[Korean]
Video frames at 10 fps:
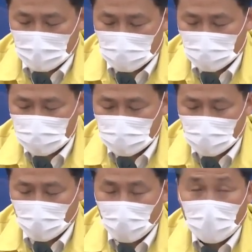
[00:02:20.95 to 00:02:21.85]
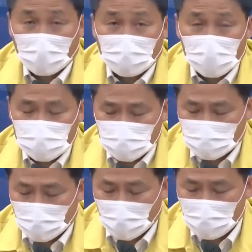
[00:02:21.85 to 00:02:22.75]
현재
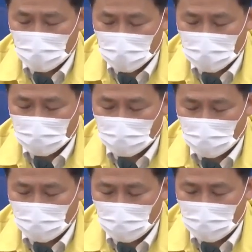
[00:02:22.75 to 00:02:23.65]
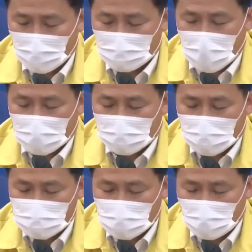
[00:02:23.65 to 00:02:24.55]
585명에 이르고
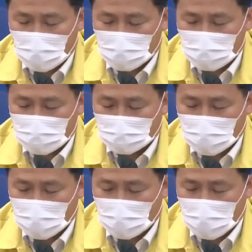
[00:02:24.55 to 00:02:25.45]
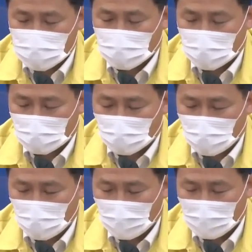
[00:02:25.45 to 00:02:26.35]
막대한 사회 경제적 피해가
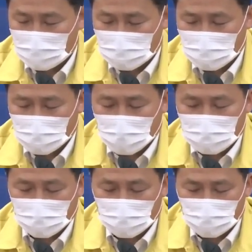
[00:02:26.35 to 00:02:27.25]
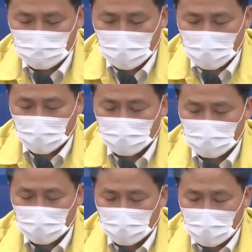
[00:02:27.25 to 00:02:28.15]
발생했고 지금까지도 국민의
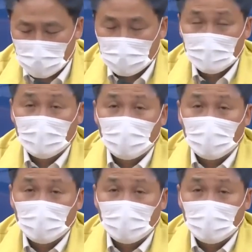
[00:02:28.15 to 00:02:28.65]
건강과